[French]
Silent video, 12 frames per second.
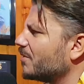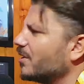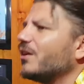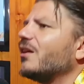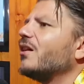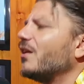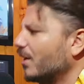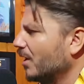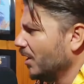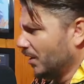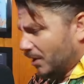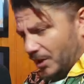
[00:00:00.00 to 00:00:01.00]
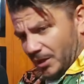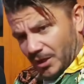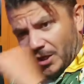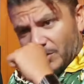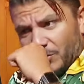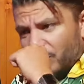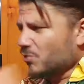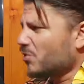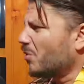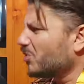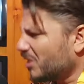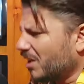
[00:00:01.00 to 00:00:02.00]
dans non full
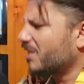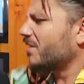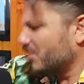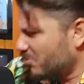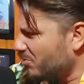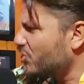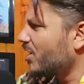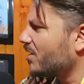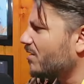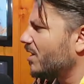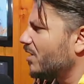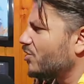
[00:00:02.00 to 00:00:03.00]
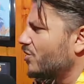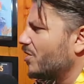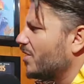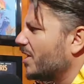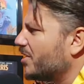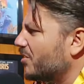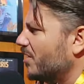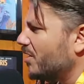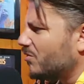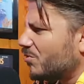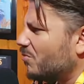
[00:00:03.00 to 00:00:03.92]
contact et lui jette l'argent dans la gueule et tout.